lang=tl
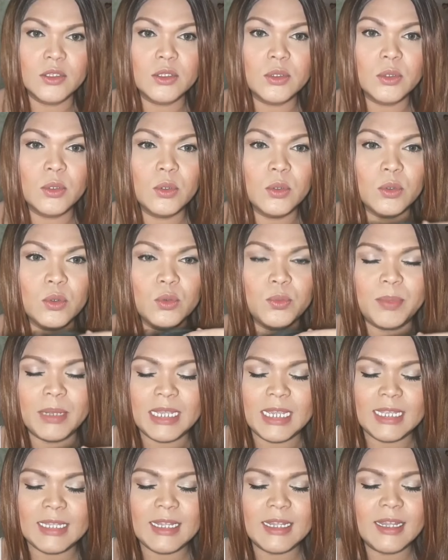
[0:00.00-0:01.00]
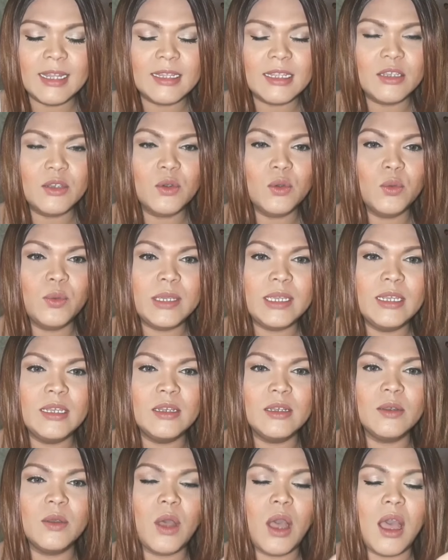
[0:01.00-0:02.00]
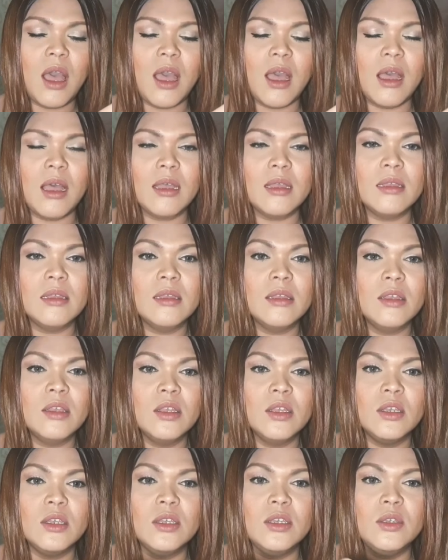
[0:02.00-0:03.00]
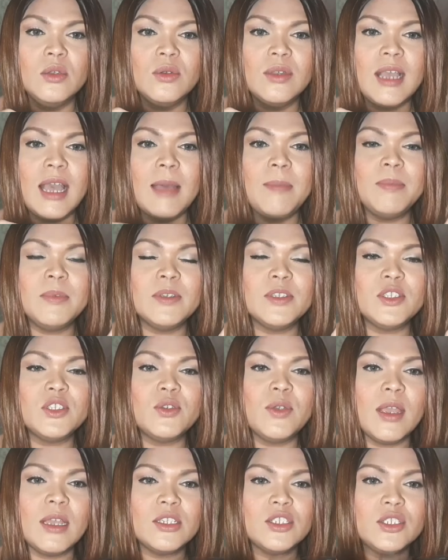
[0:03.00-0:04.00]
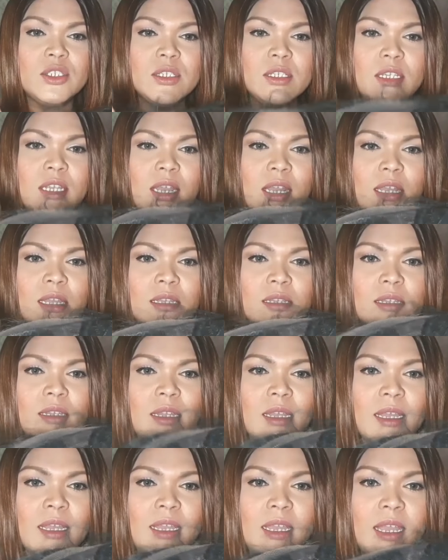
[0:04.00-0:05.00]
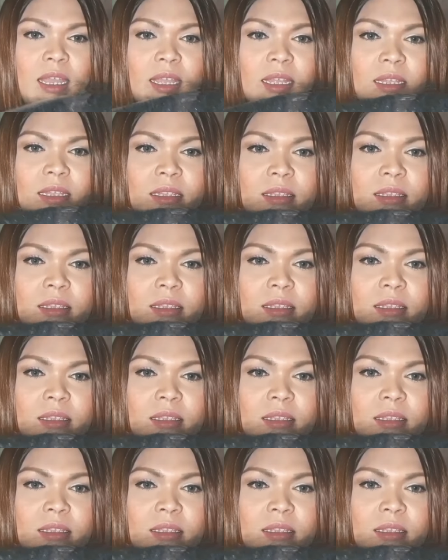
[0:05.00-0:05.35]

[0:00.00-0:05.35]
So, pakita natin yung wig, uh, ah, yung cap construction niya. Ayan.